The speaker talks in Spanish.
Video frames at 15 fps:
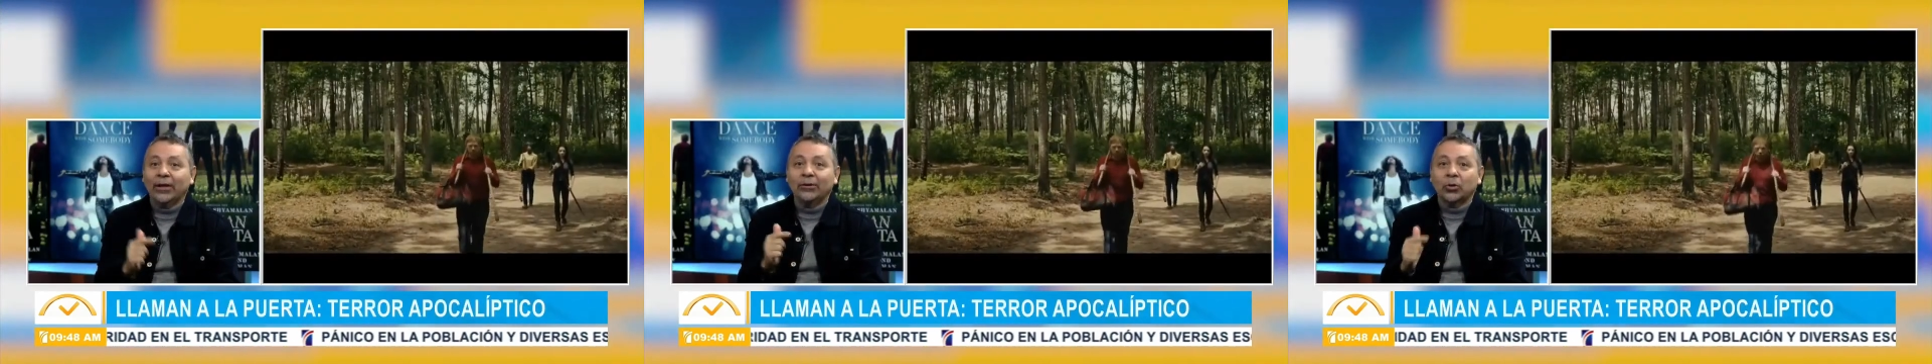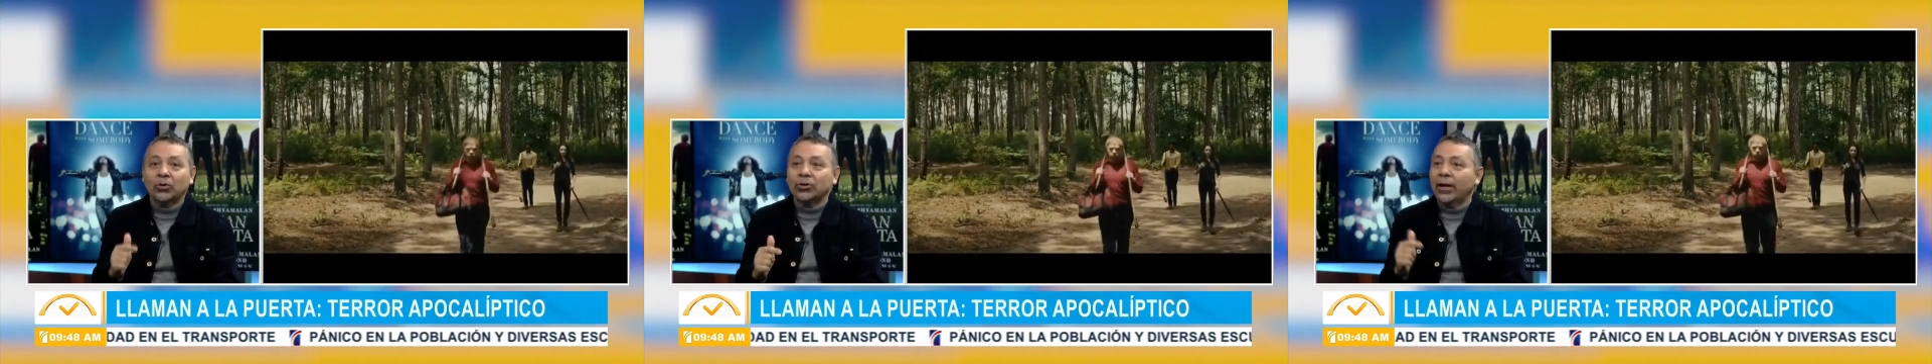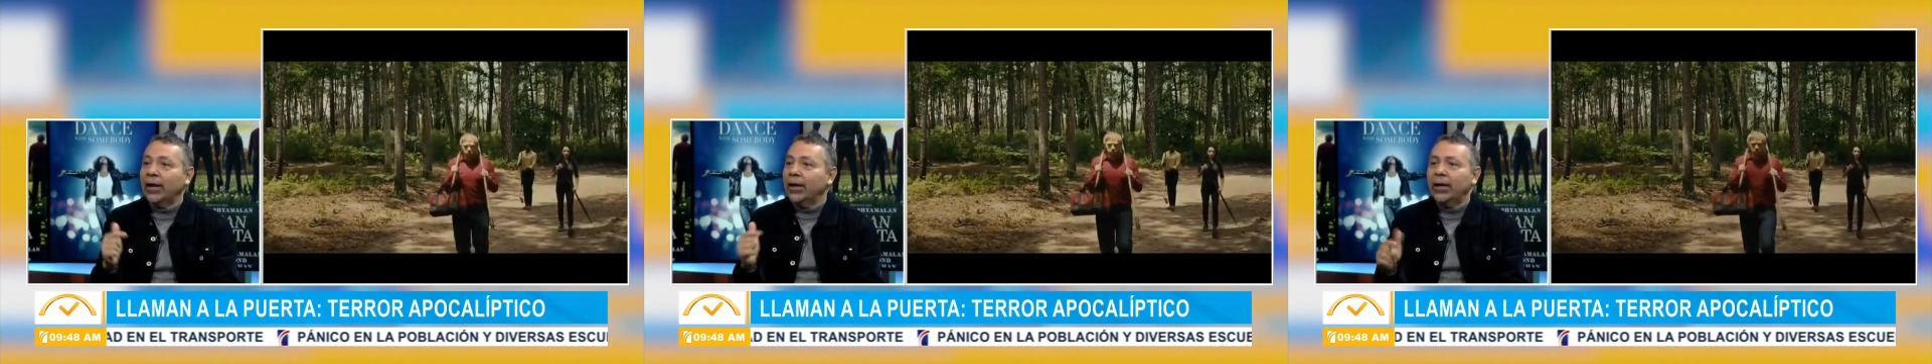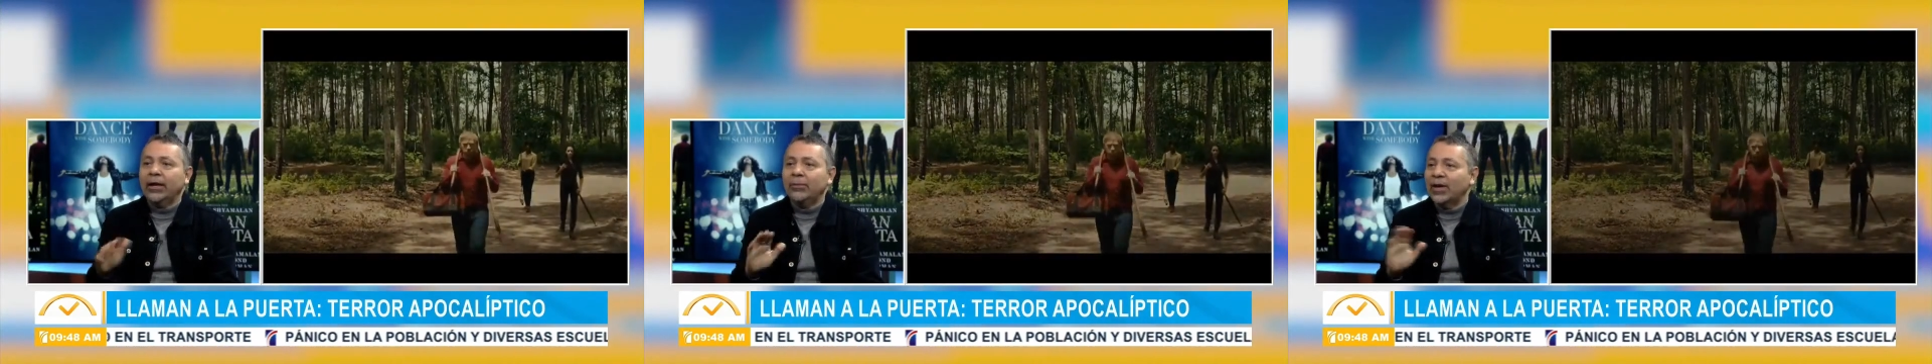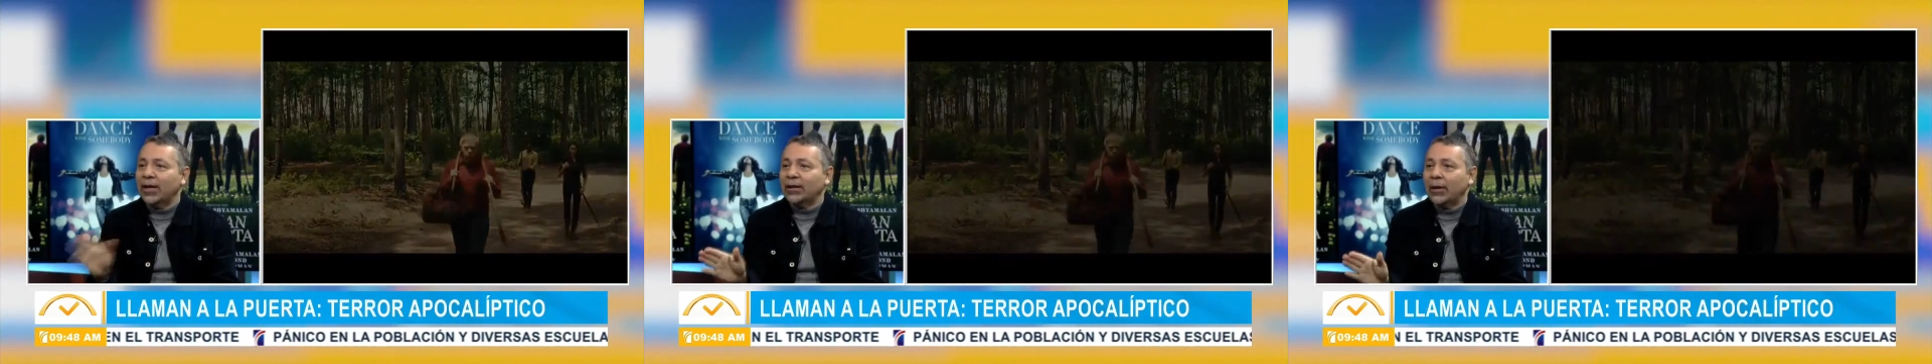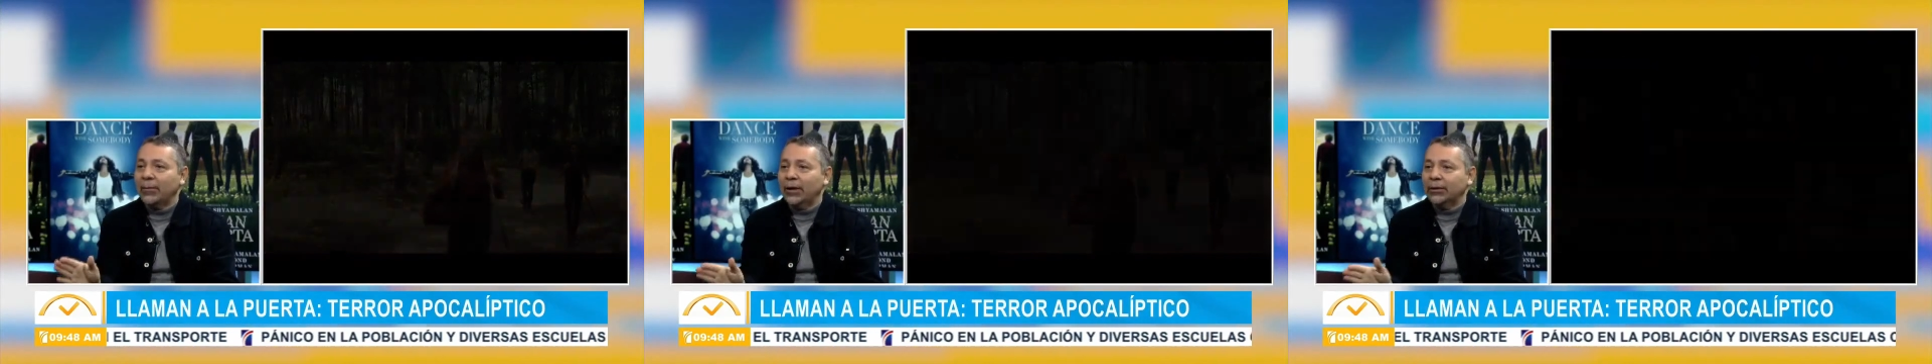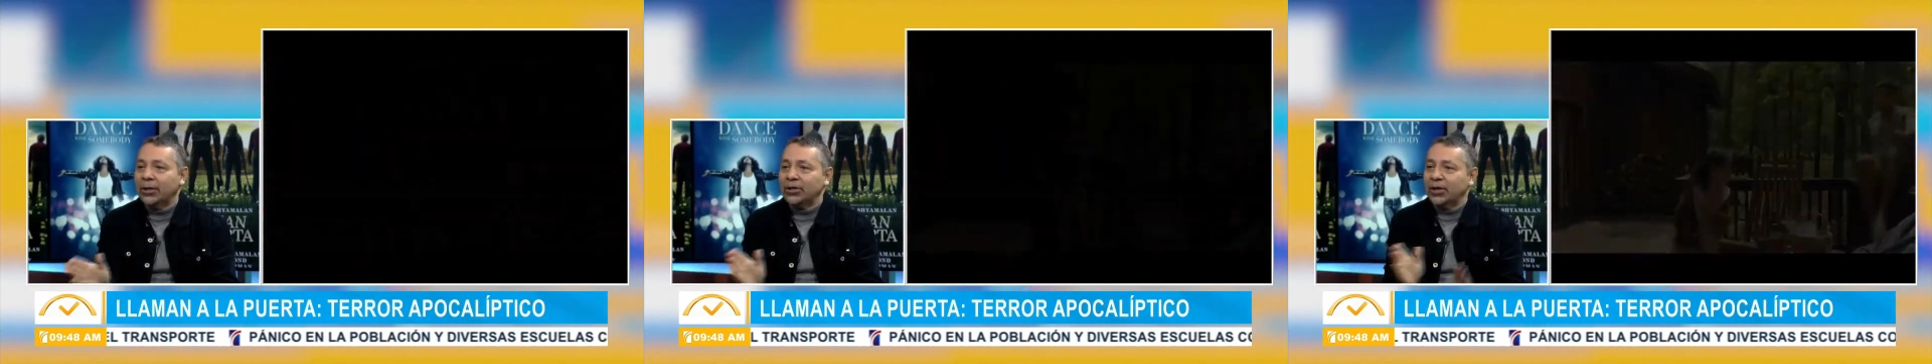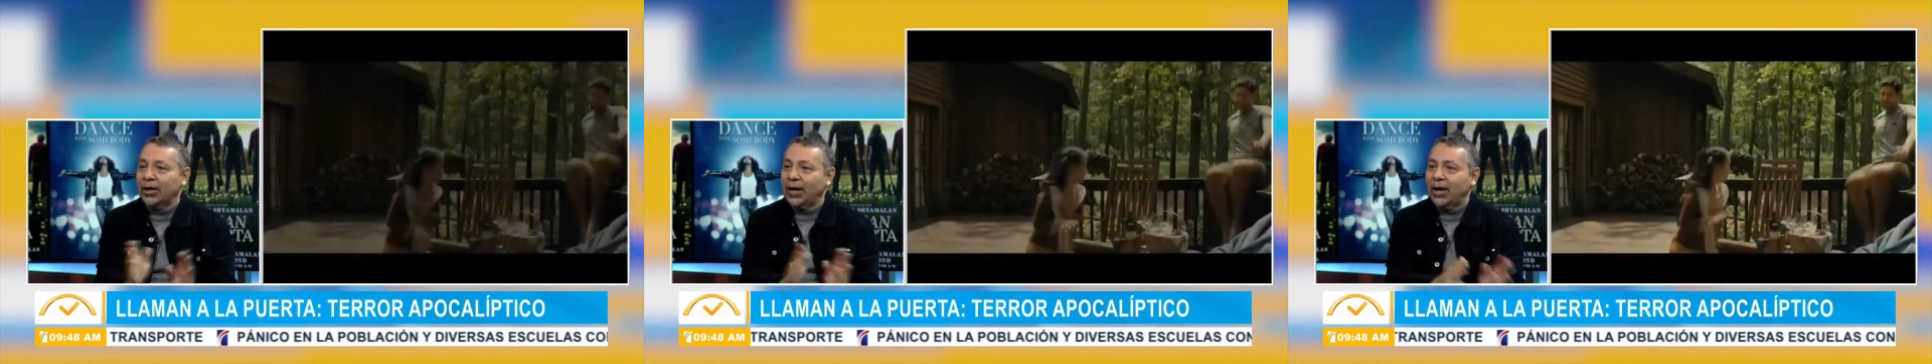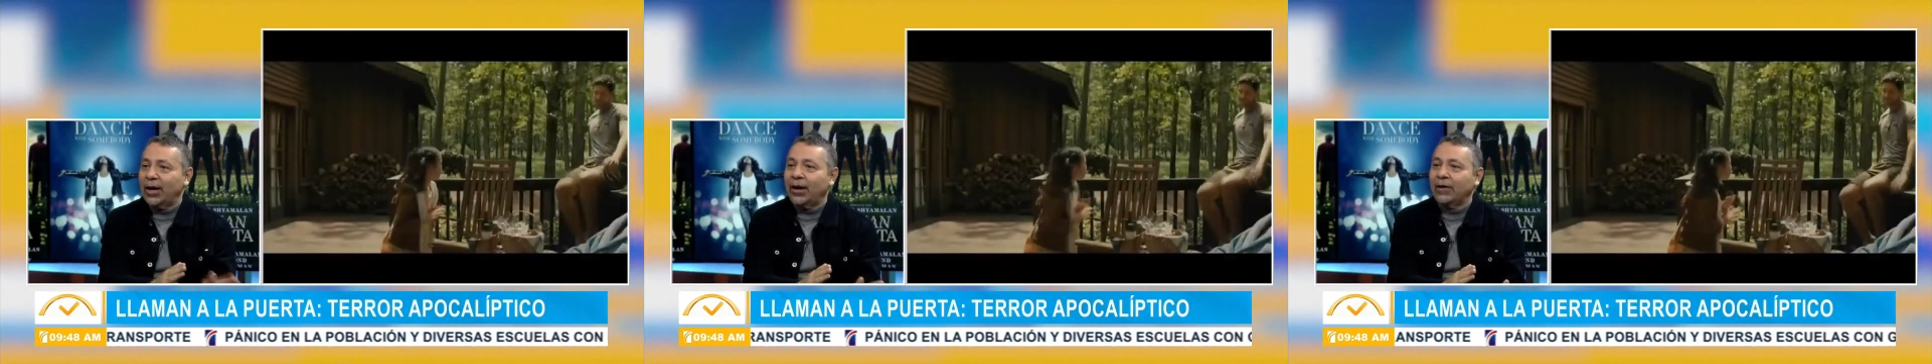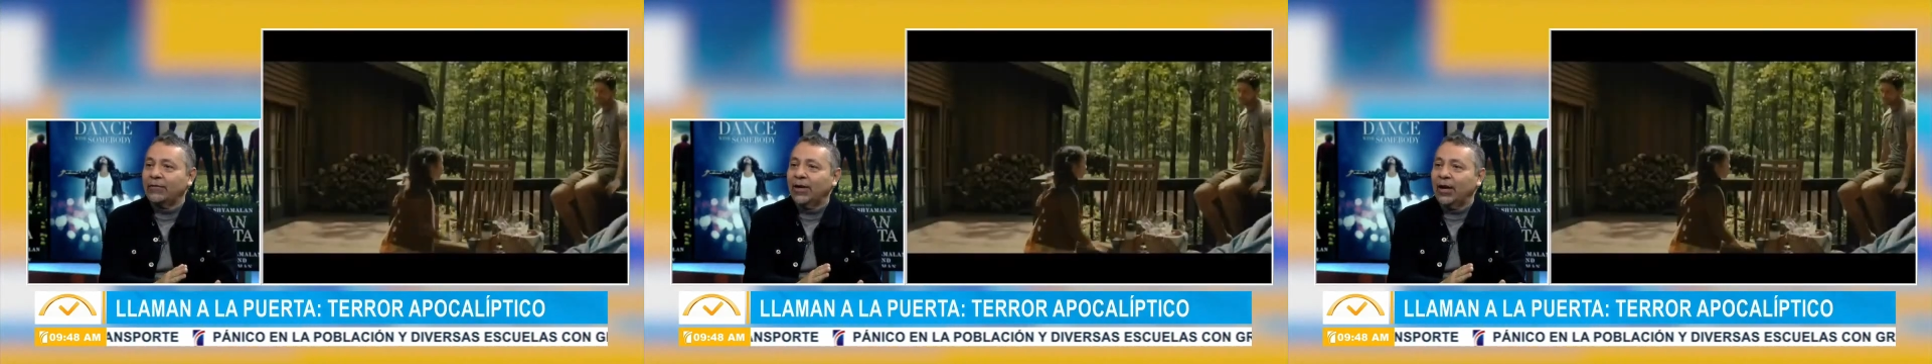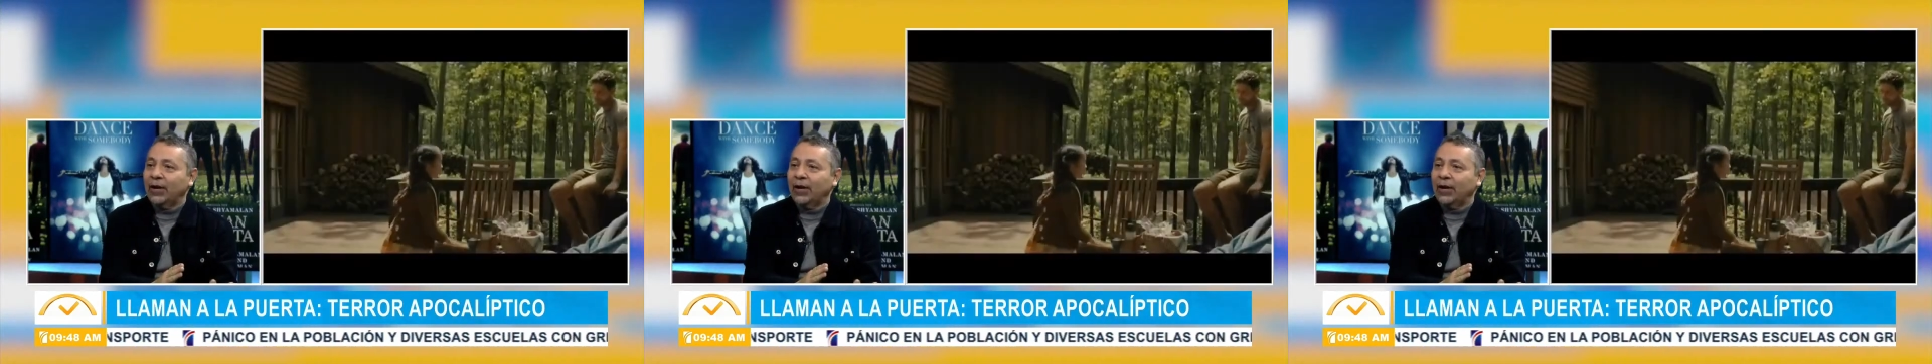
Entonces, eh, inmediatamente llega a